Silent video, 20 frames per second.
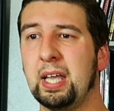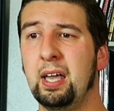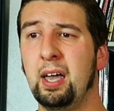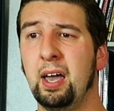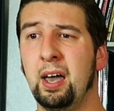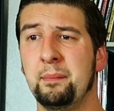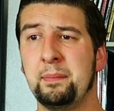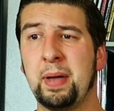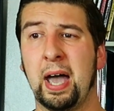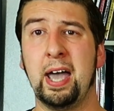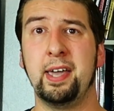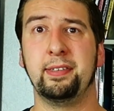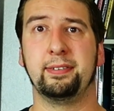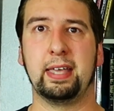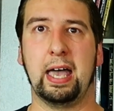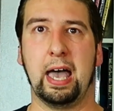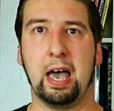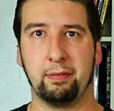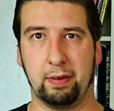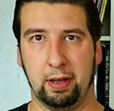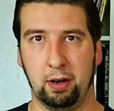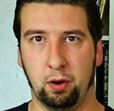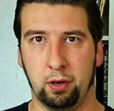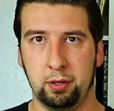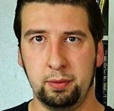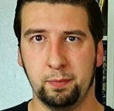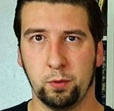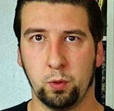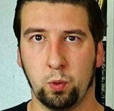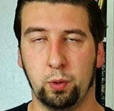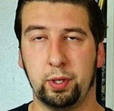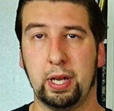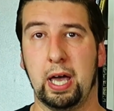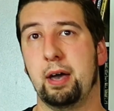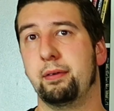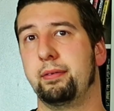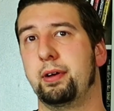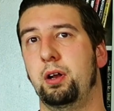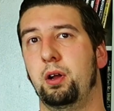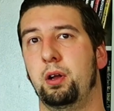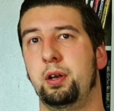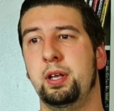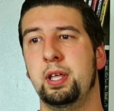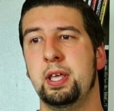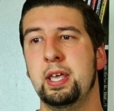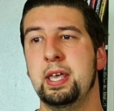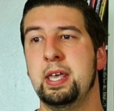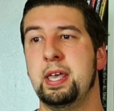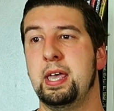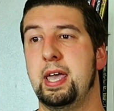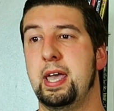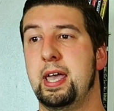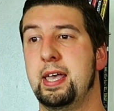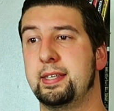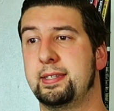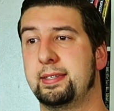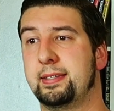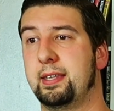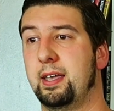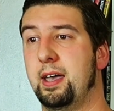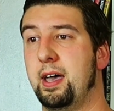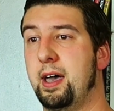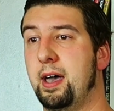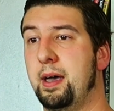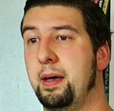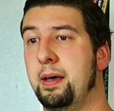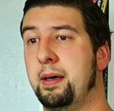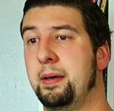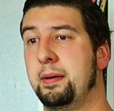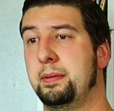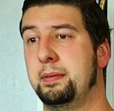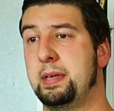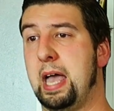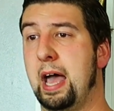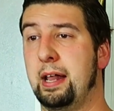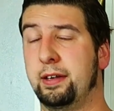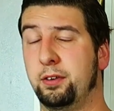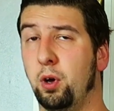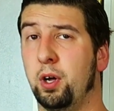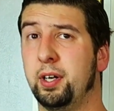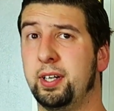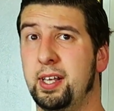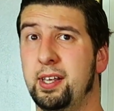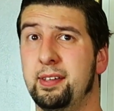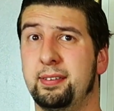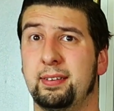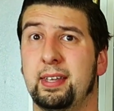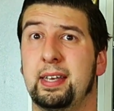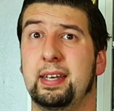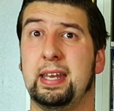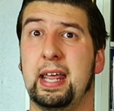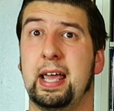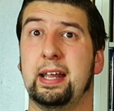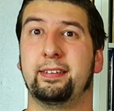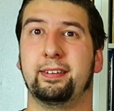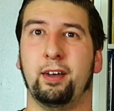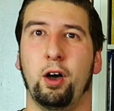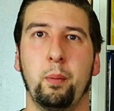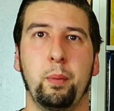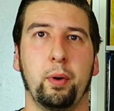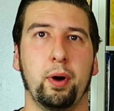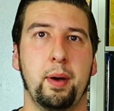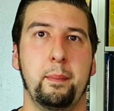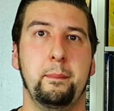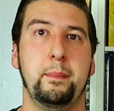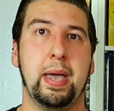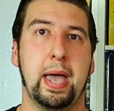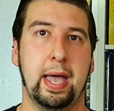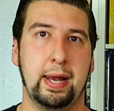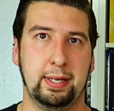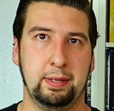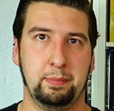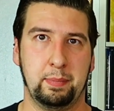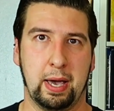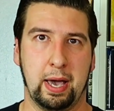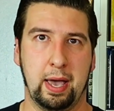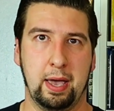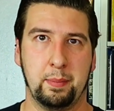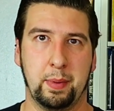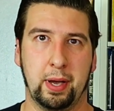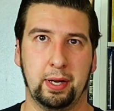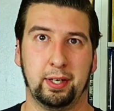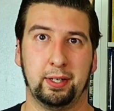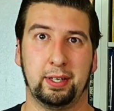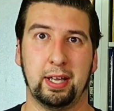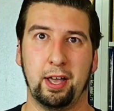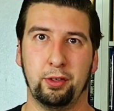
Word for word: ähm, heißt Avalon und Avalon ist, äh, ja, dort ist der Zauberer Merlin beheimatet.